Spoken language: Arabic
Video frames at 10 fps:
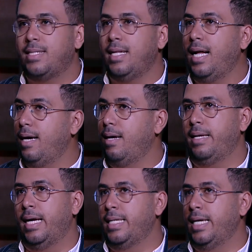بس لا
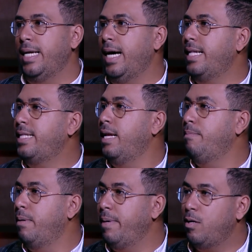يعني انا حتى
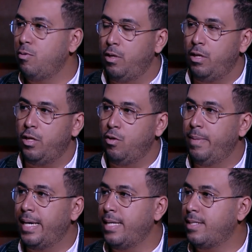لما باخد
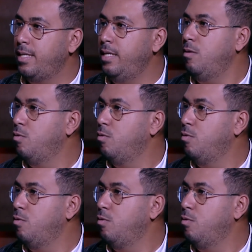اليوم اجازتي